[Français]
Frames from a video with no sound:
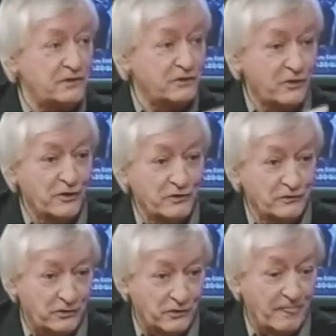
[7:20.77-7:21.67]
De, où les
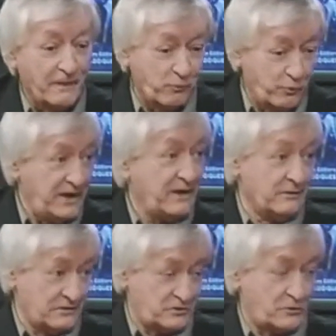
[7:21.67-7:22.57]
événements se sont oui,
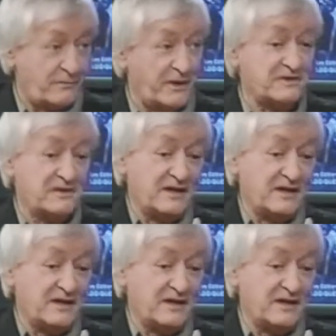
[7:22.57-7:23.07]
passés. se sont passés.